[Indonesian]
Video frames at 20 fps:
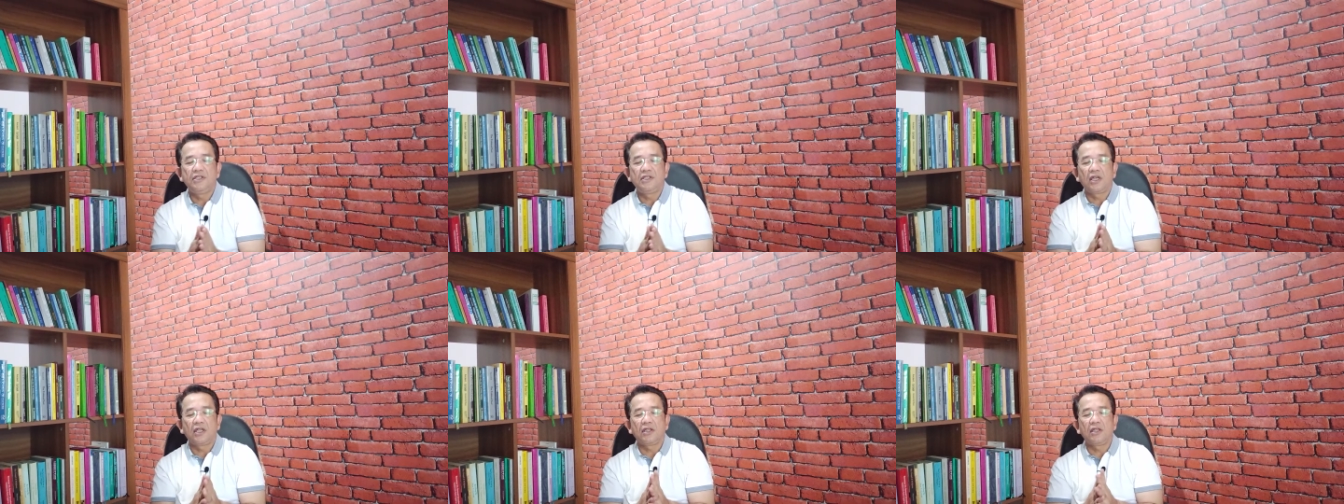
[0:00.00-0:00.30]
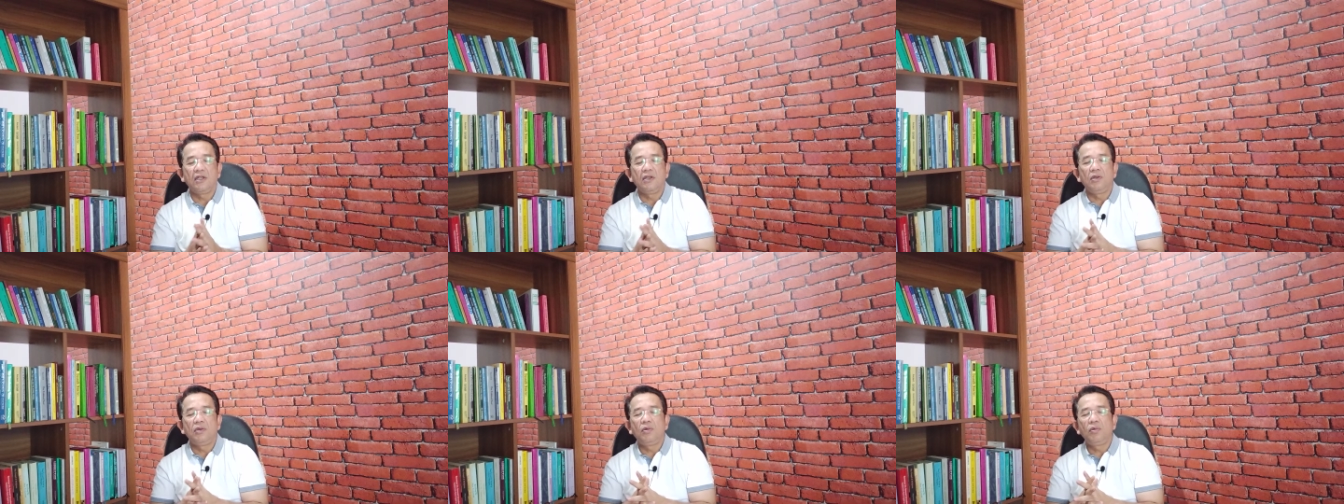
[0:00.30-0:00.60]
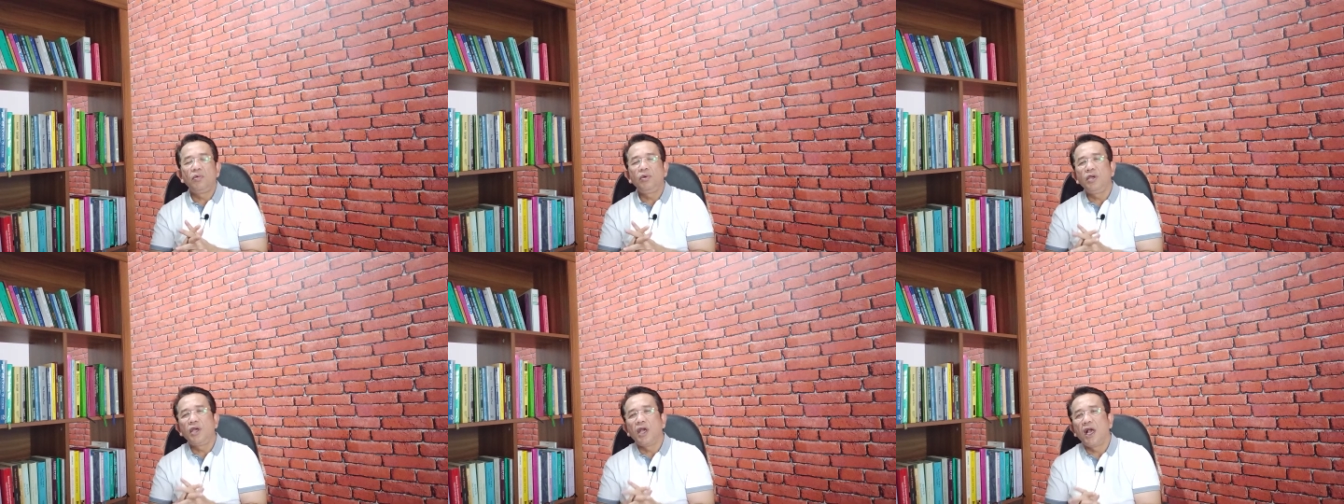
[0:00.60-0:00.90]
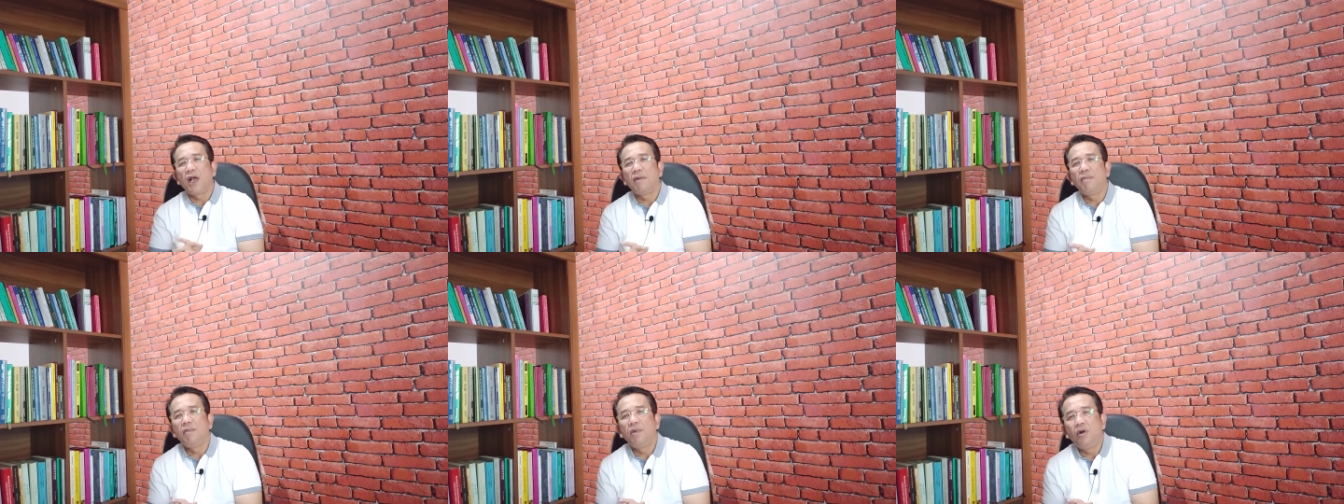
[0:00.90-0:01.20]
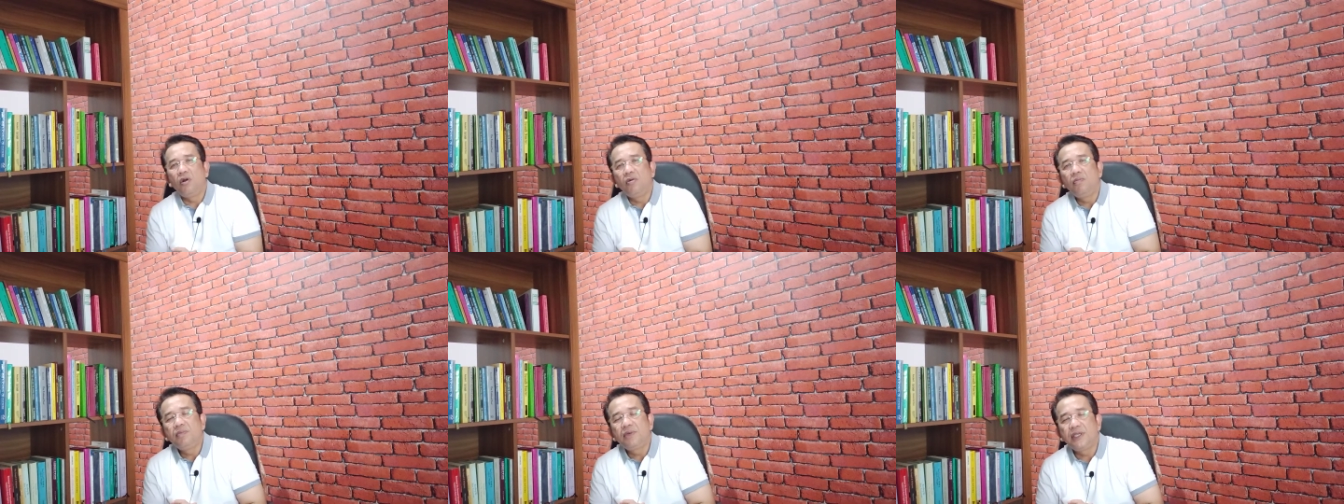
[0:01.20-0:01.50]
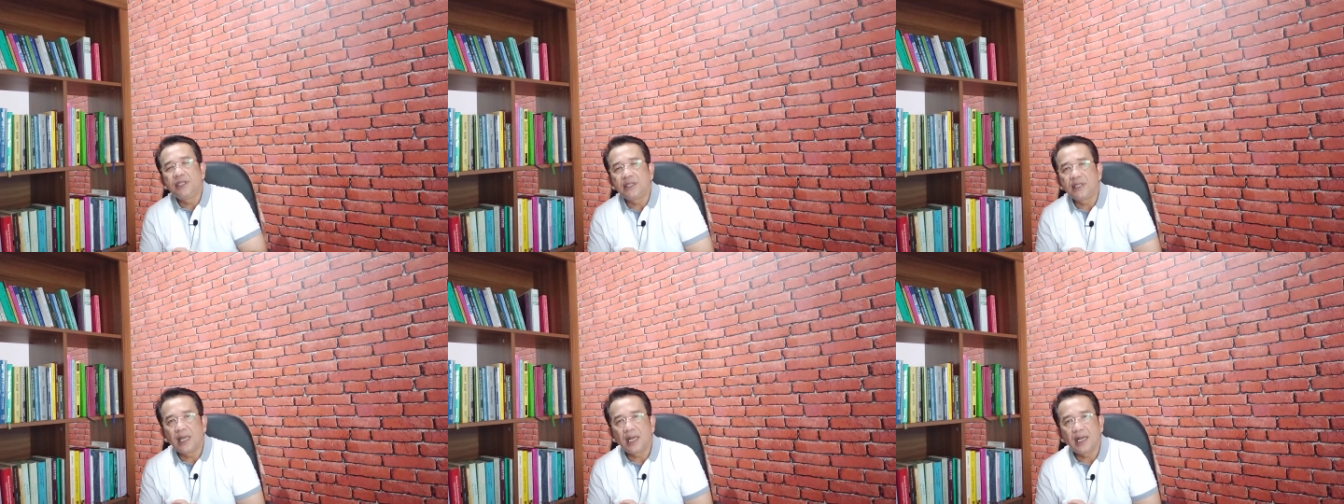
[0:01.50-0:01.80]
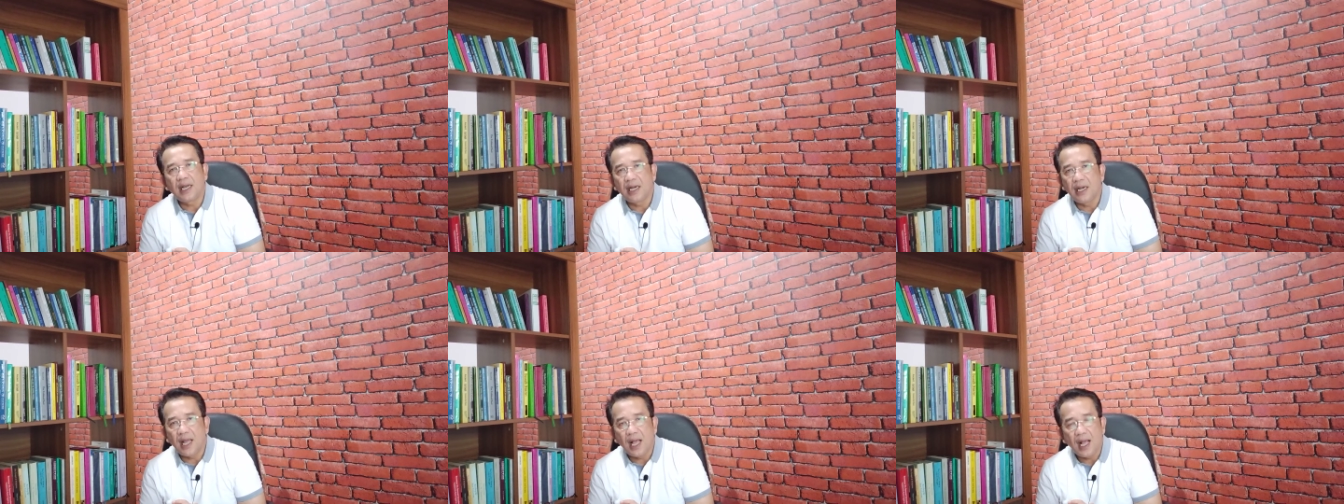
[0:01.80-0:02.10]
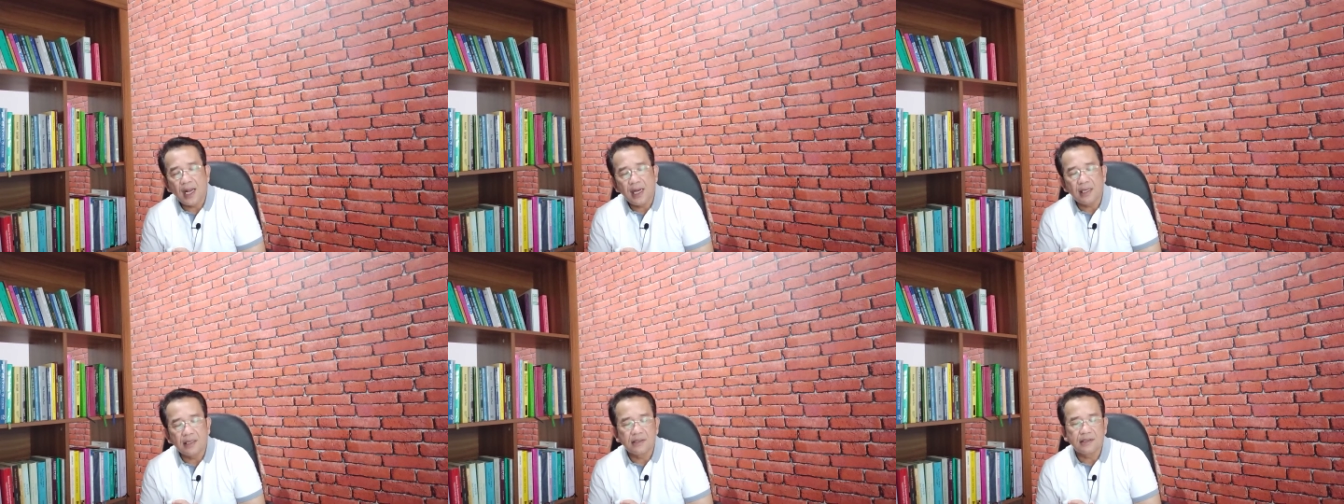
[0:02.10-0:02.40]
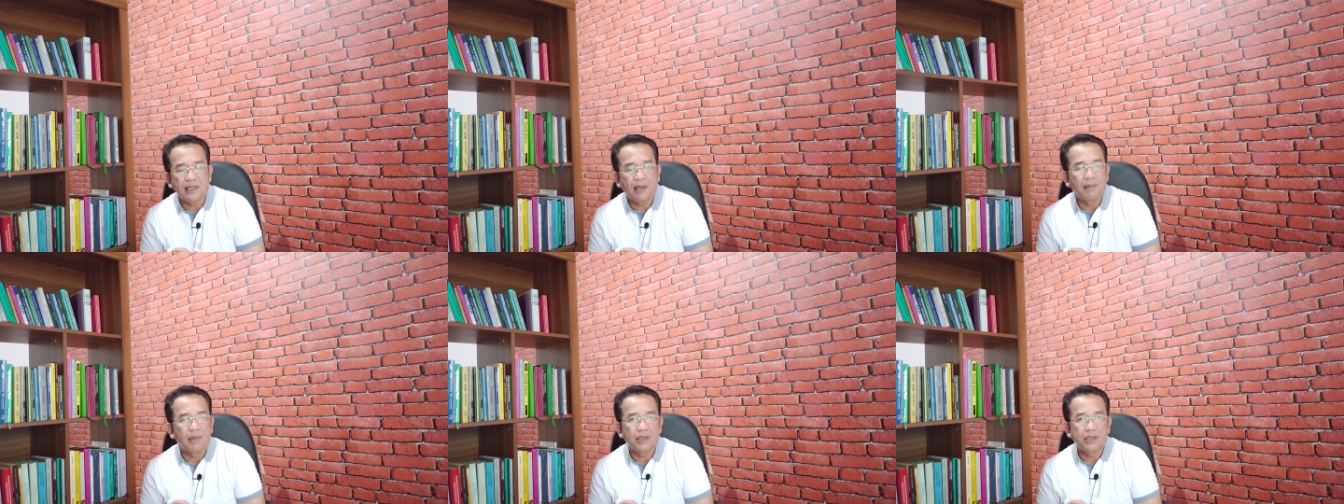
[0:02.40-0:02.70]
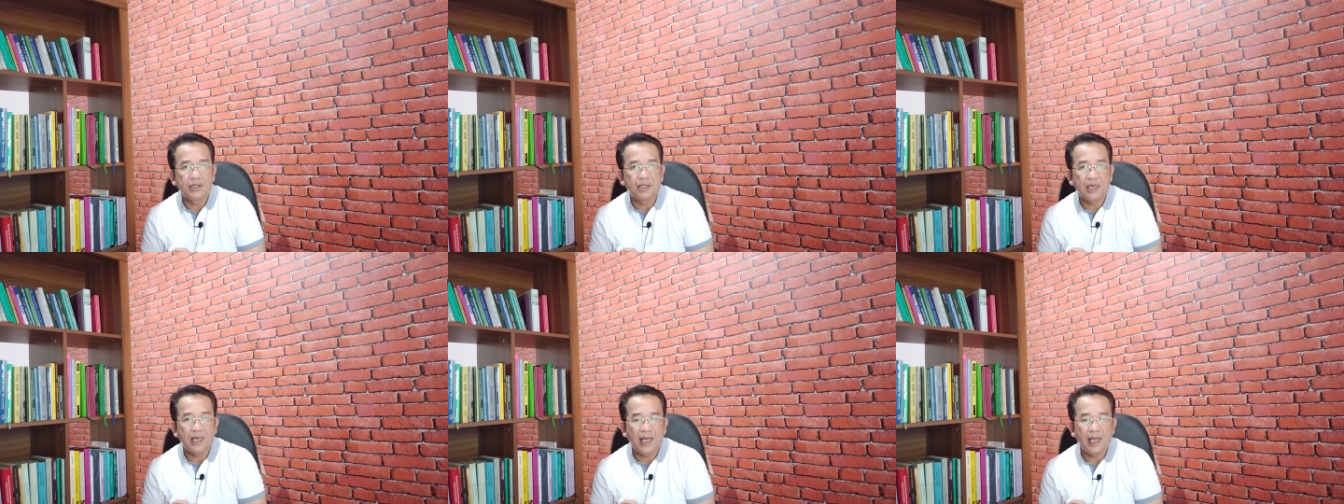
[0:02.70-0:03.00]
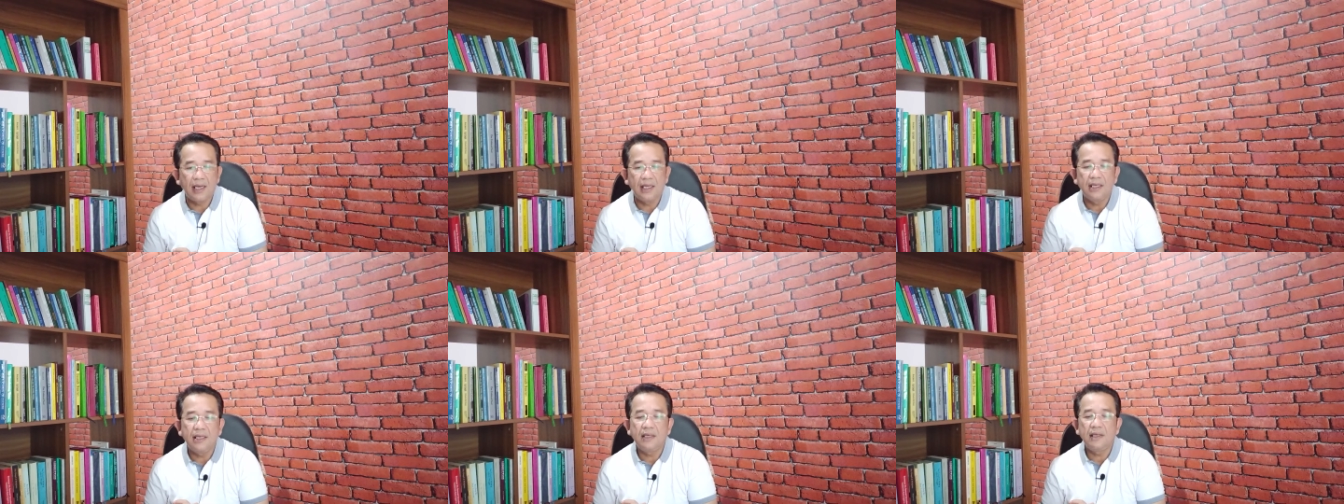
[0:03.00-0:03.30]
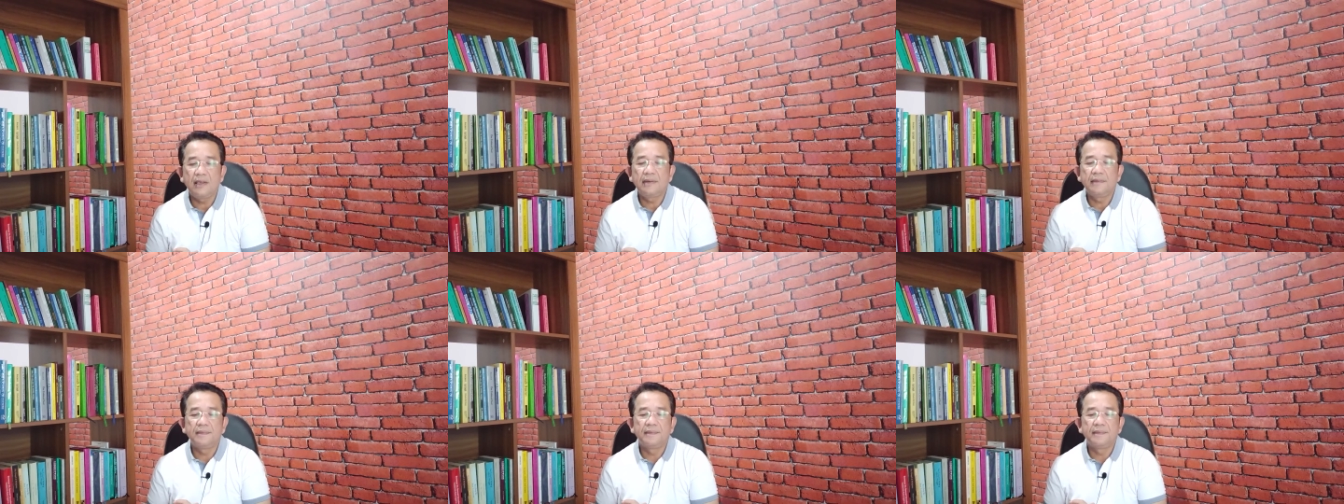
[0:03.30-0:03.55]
tertentu yang belum kita kenal sama sekali.